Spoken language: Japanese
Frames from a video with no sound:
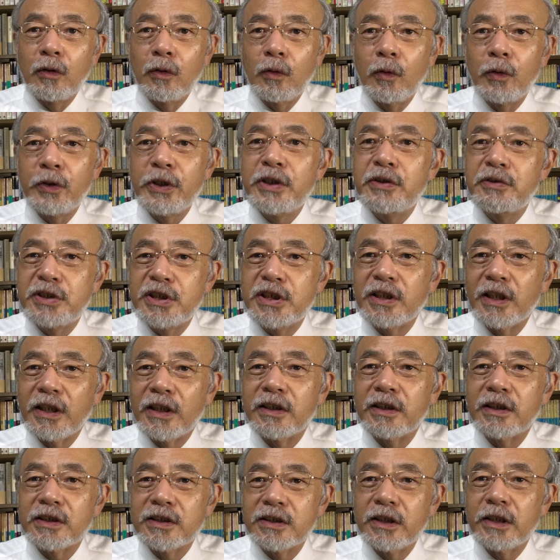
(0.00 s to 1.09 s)
掘り口な
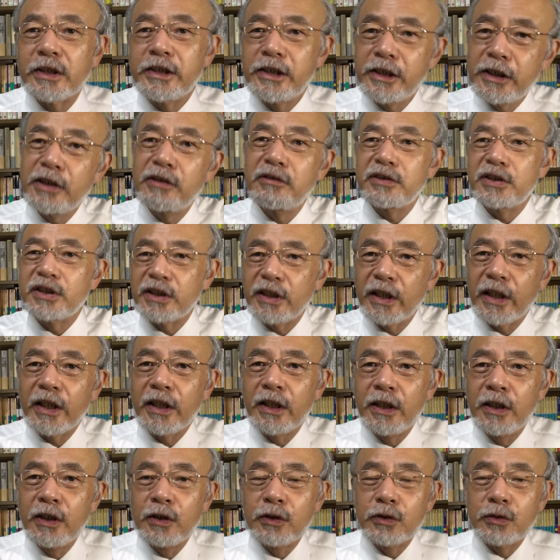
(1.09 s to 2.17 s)
んですね。切り口で、
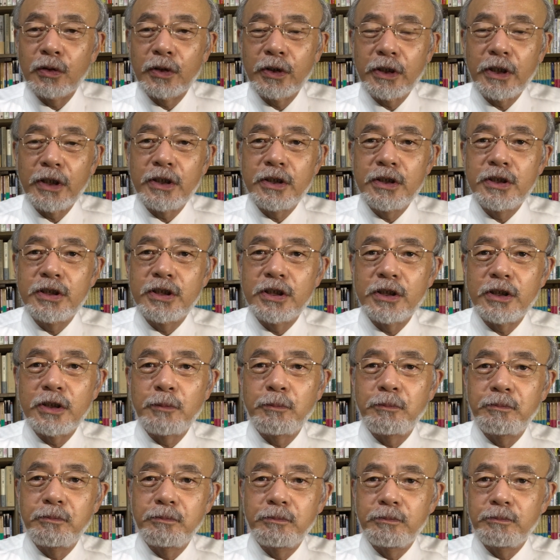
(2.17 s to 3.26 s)
それで石
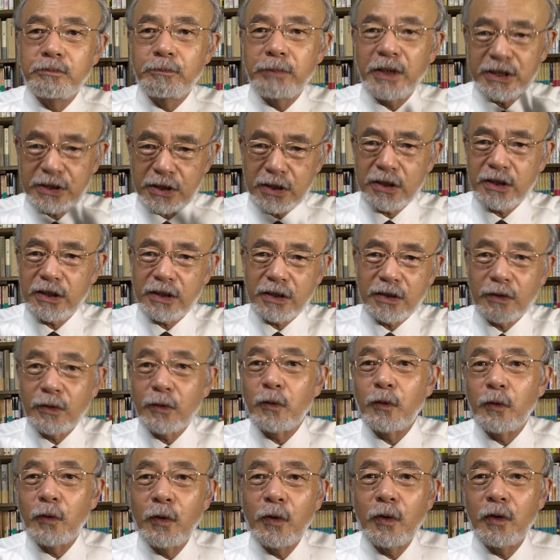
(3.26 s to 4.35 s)
にバシッと
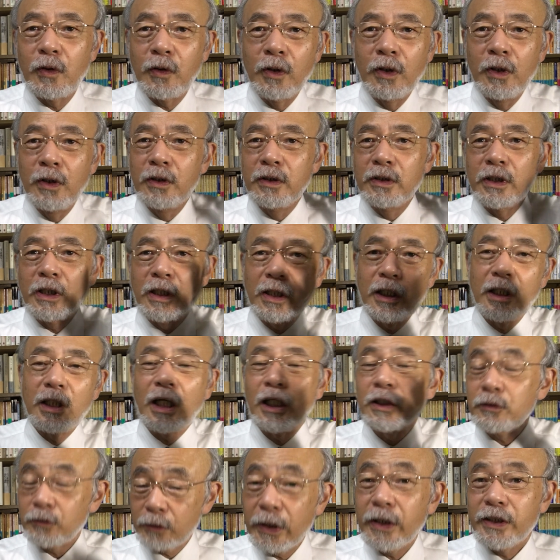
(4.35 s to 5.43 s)
こう長い、
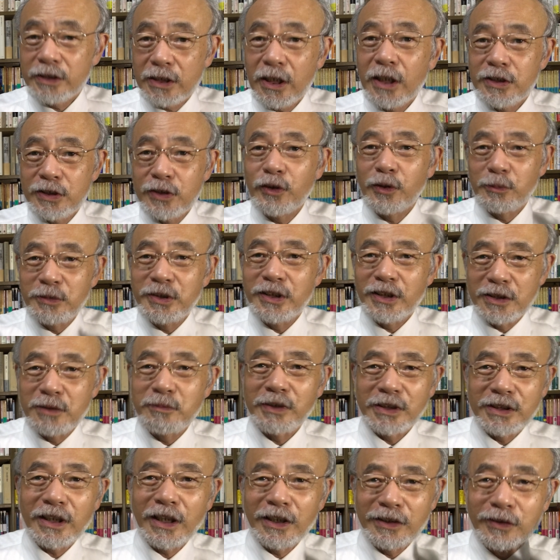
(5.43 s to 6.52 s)
後で写真をお見せし
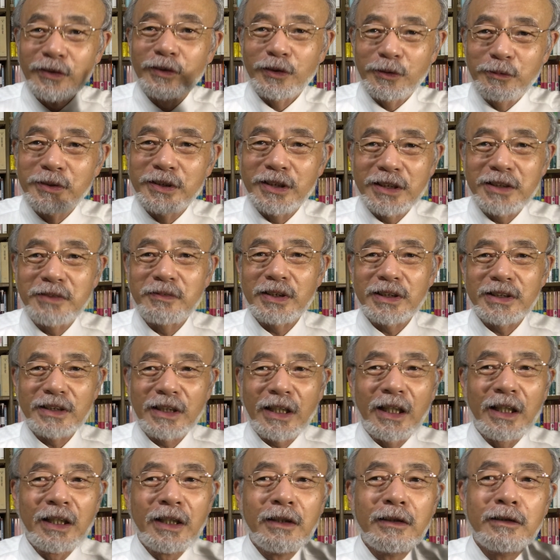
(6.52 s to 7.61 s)
ます。後でお見せします
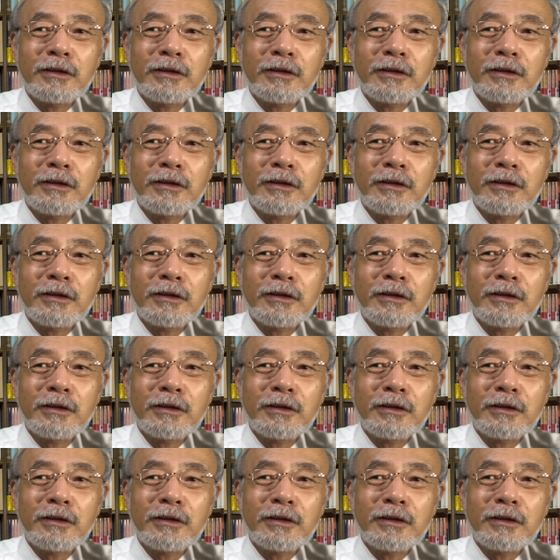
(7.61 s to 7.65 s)
が、